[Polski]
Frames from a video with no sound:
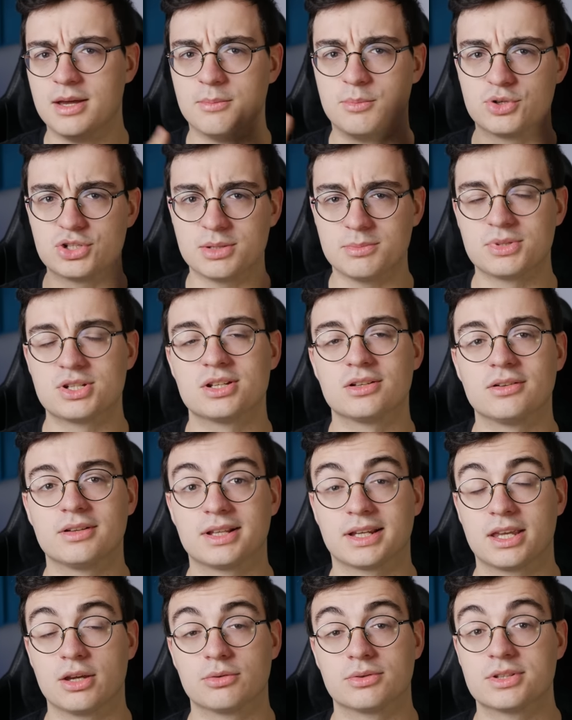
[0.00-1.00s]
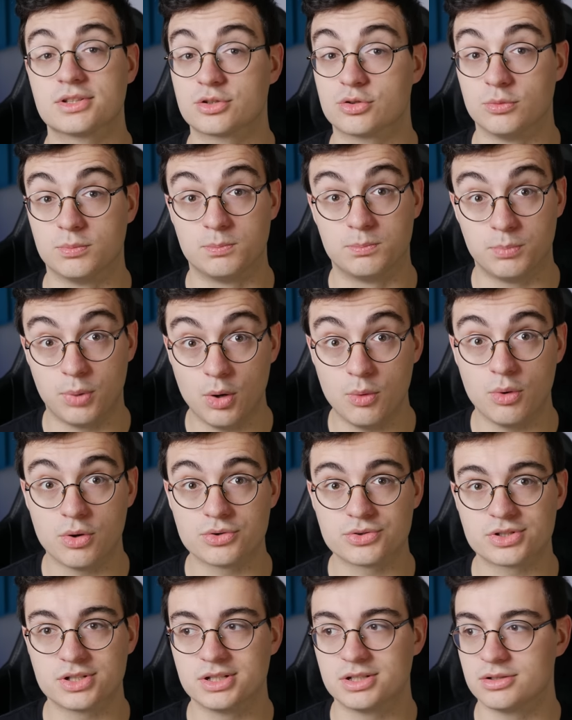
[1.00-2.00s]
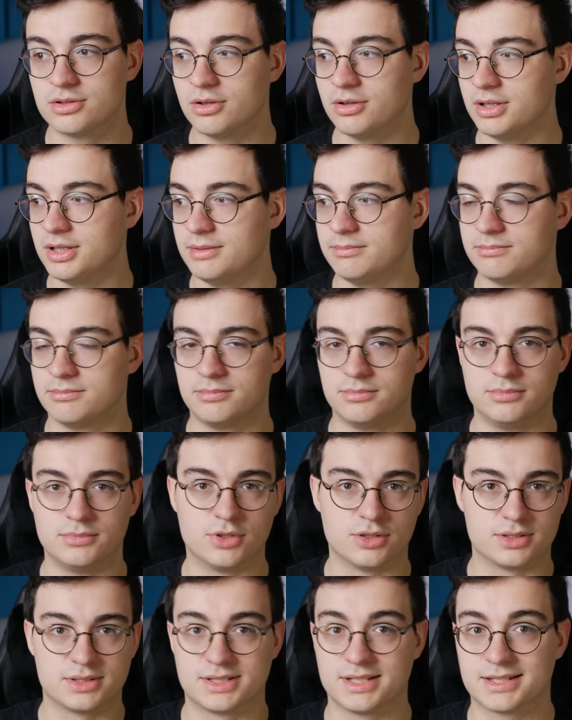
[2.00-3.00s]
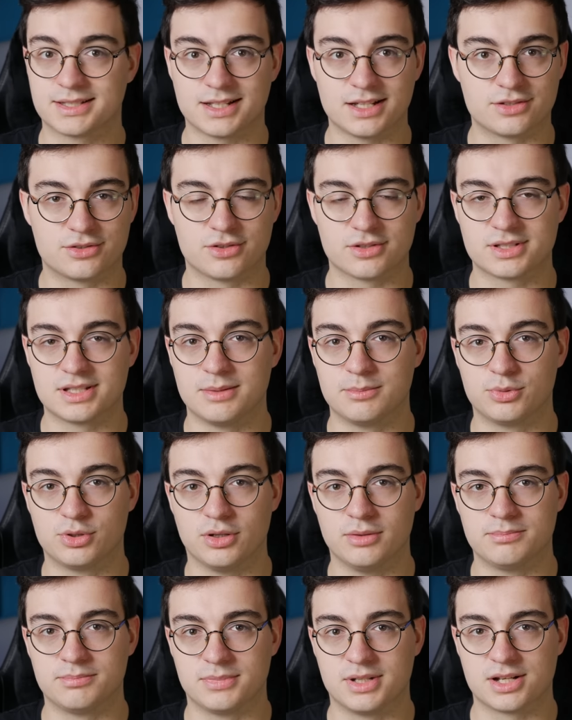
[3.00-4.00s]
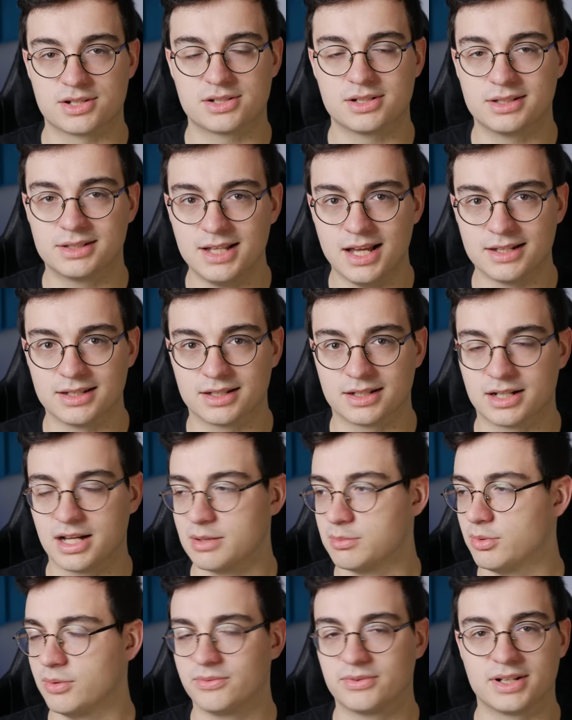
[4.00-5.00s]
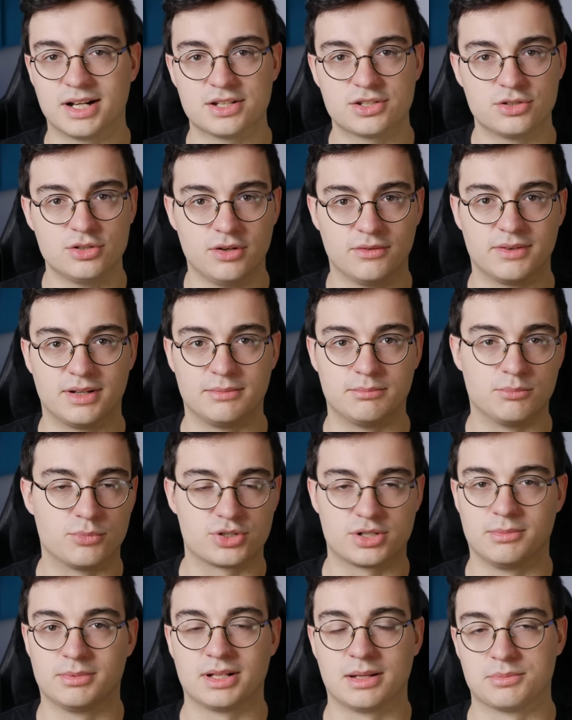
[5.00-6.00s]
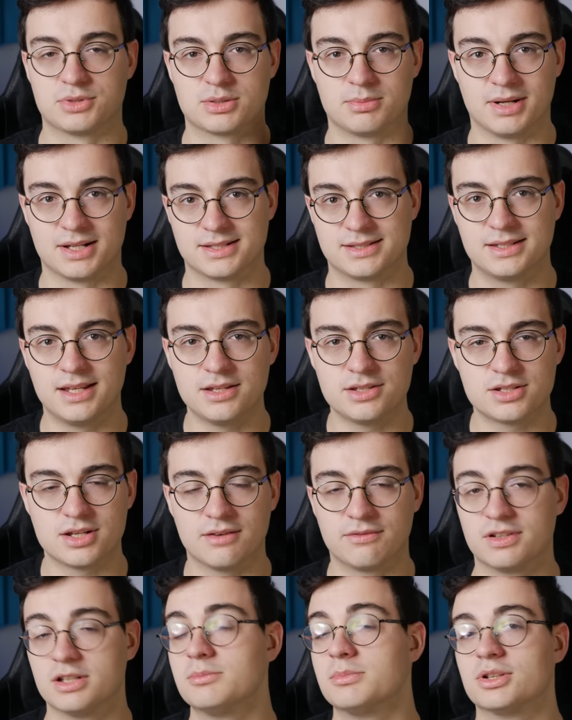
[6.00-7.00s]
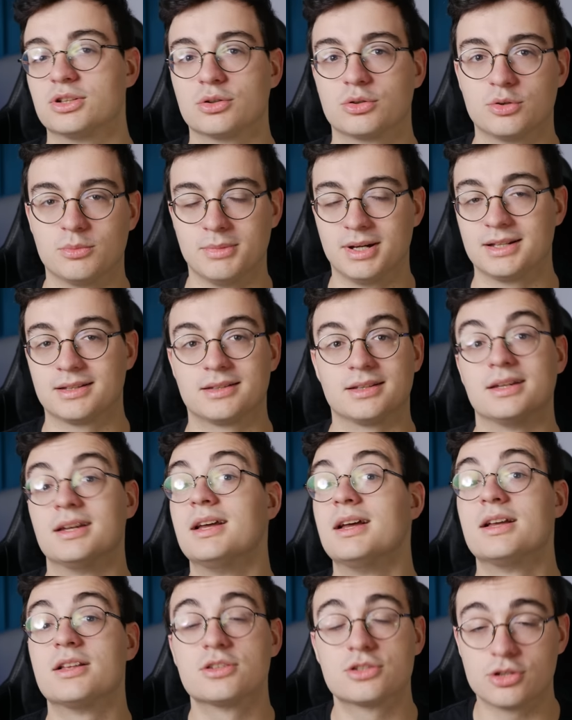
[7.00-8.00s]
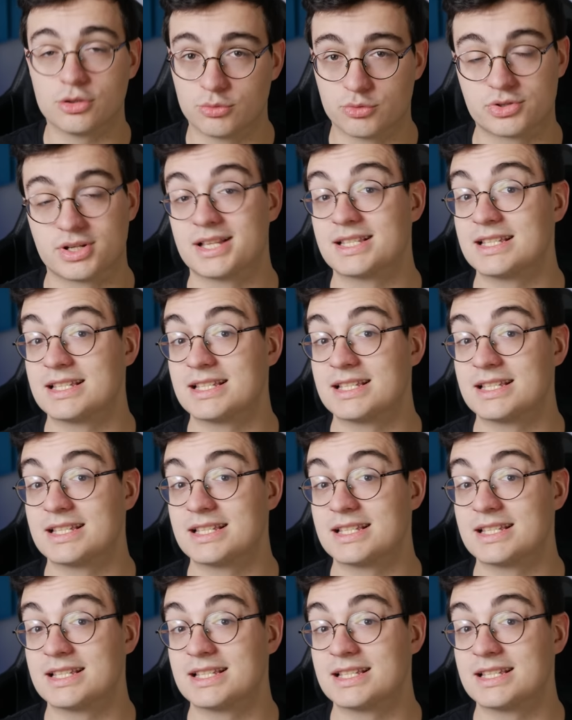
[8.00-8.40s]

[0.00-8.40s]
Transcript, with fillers: możemy się do takiego dysku połączyć, no i do, zyskać dostęp do naszych danych albo wgrać nowe. Możemy tam trzymać zdjęcia, filmy, dokumenty, co dusza